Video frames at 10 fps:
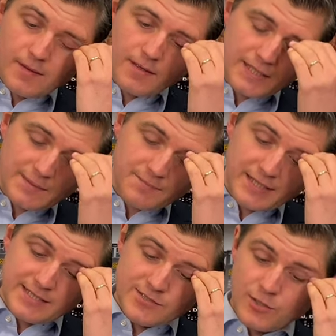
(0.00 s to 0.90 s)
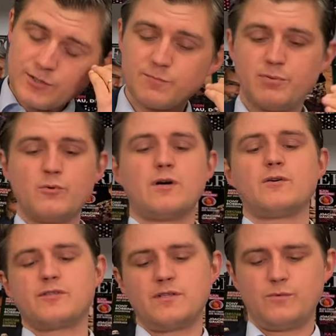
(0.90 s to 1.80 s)
Ich habe ein echt tolles Buch
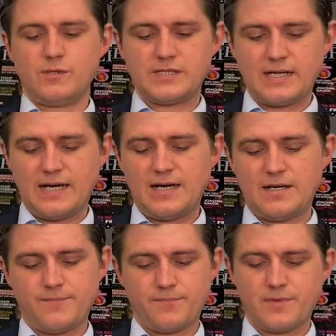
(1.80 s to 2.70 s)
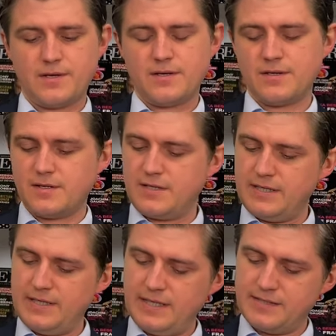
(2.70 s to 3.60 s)
aus den USA
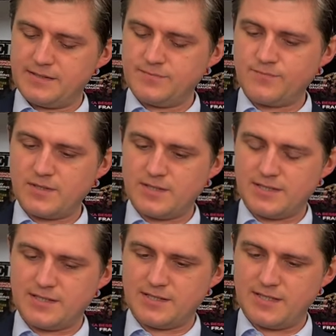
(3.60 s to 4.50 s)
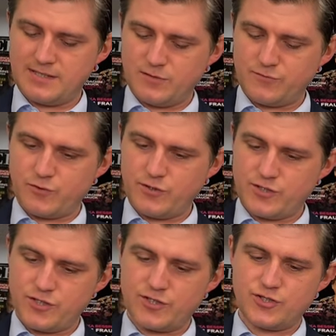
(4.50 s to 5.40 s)
gelesen. Das ist jetzt auf Deutsch
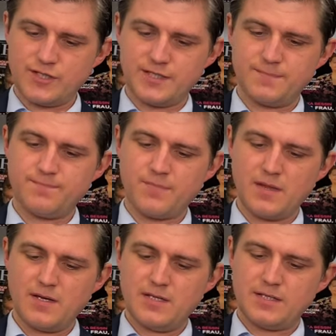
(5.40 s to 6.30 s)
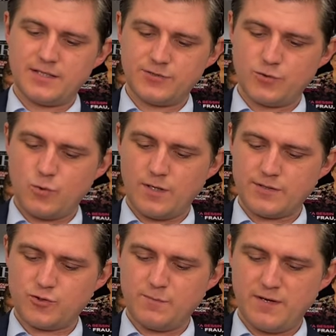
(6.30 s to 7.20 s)
erschienen. Das Tor
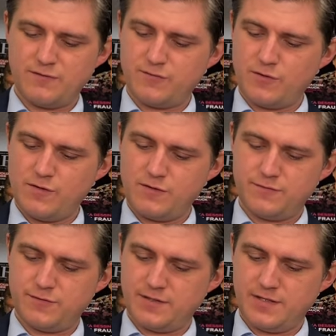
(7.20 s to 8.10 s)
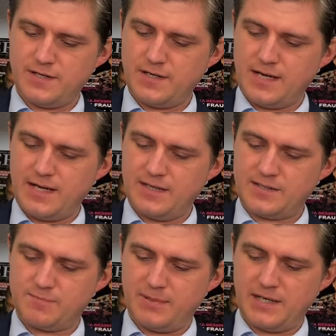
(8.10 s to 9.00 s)
zum Erfolg von
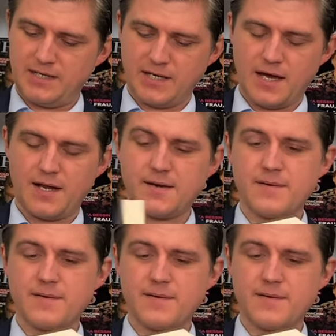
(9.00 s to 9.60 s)
Alex Benayan.